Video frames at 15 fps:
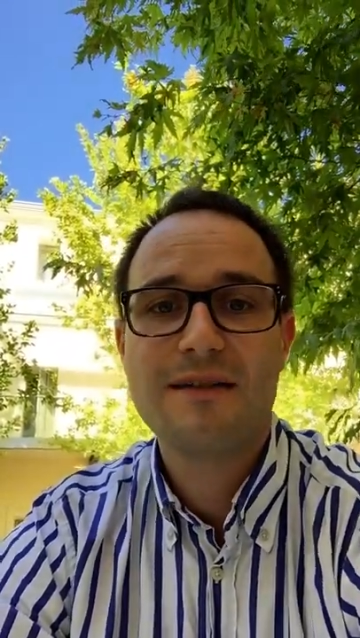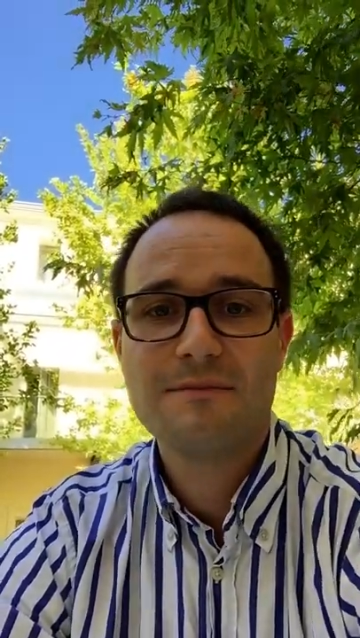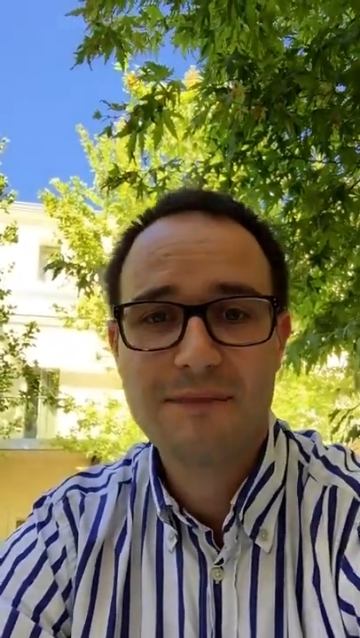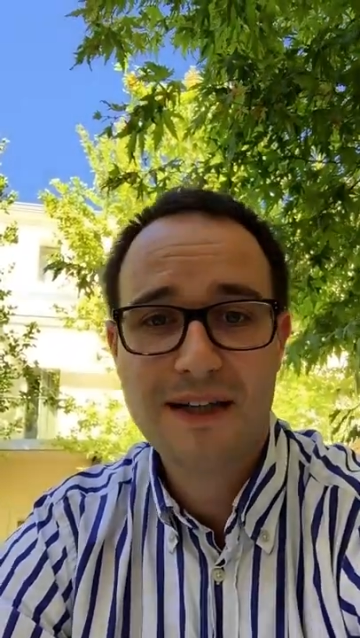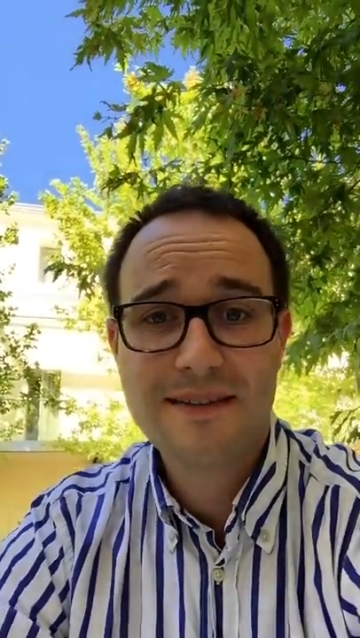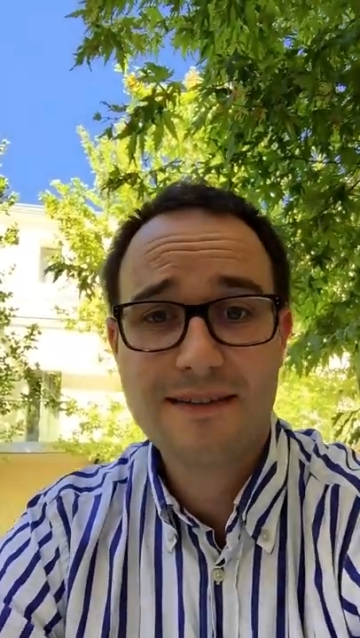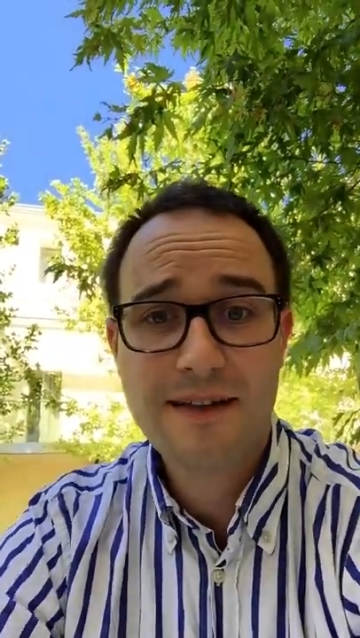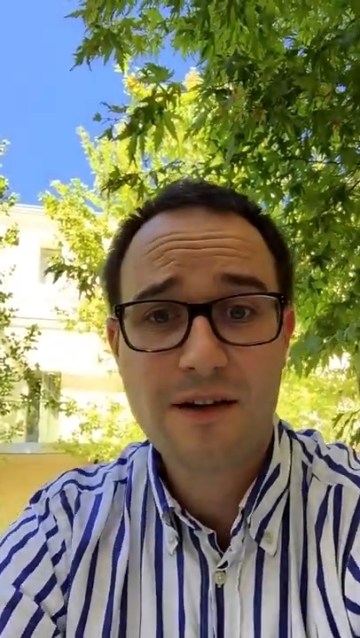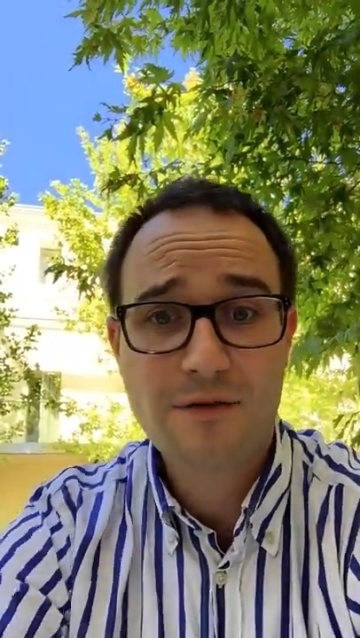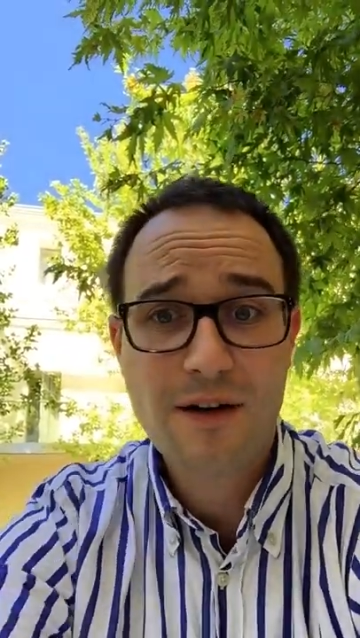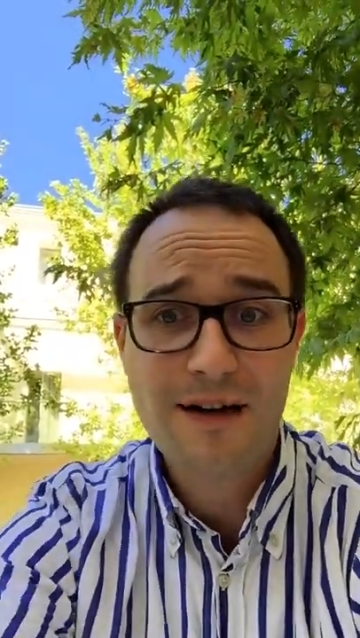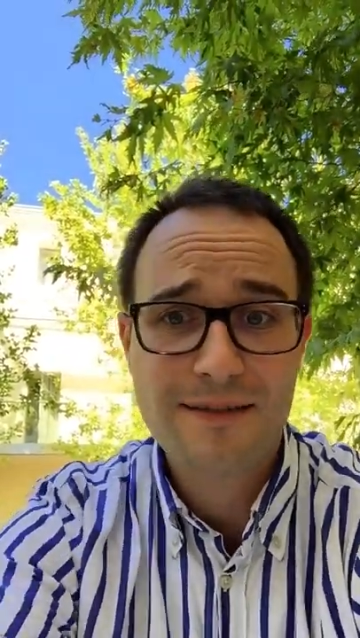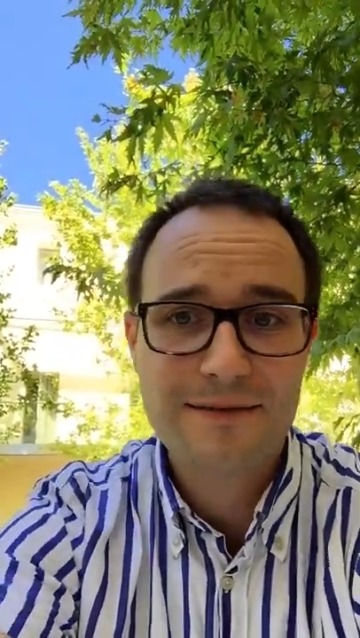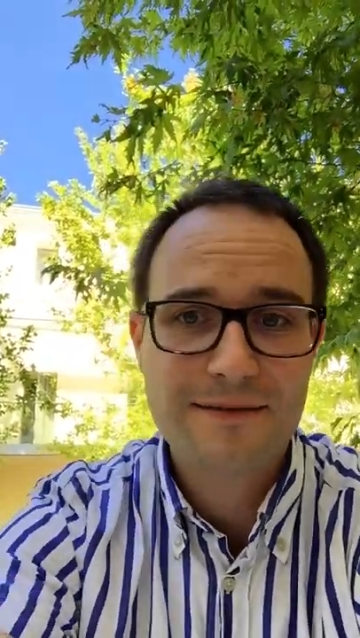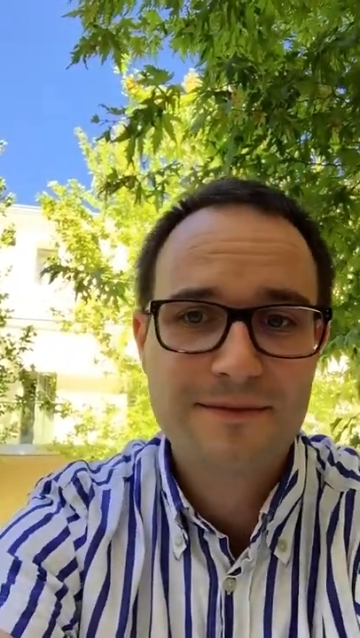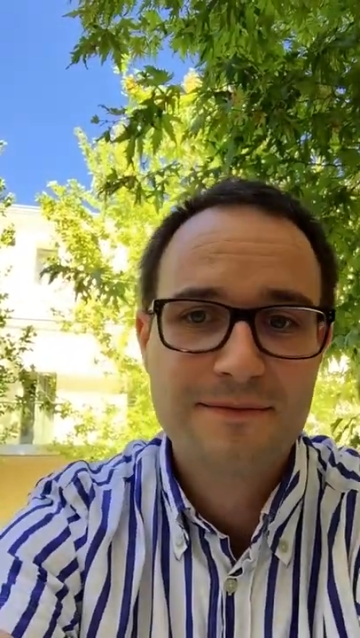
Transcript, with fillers: Merci, au revoir.